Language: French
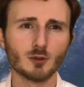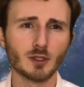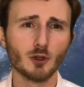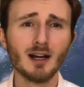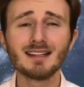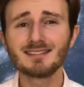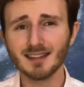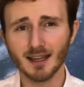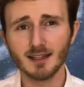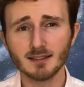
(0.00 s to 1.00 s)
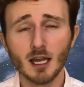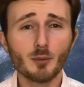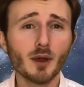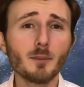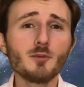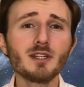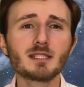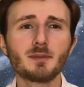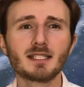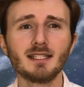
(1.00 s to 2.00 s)
noyau terrestre pourrait mieux
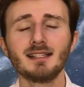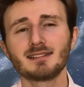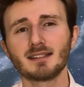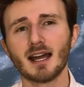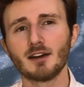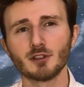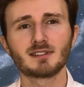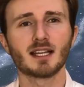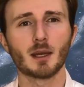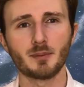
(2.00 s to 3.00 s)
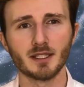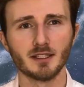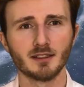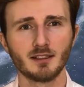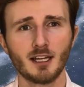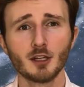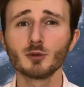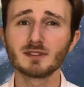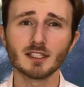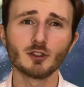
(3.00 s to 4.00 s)
expliquer cette avancée rapide.
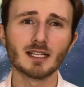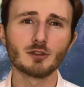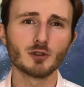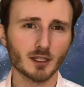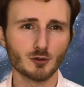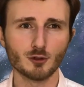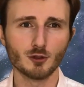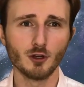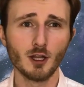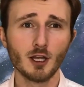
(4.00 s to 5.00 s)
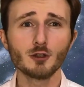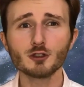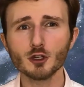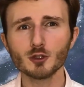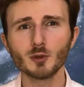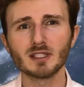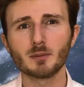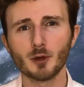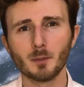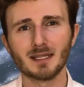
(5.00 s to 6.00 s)
Concernant la durée du jour, le changement des
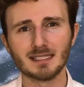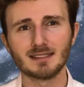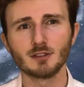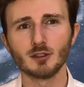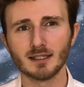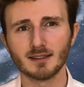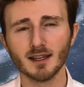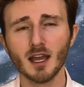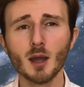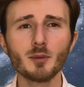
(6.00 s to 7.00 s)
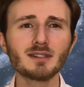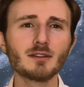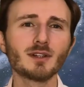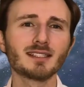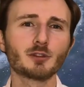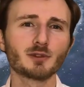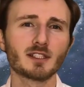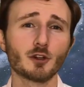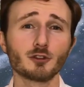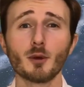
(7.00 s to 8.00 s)
pôles magnétiques de la Terre peut avoir des
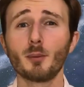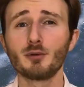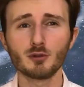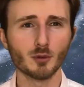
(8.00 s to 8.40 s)
conséquences plus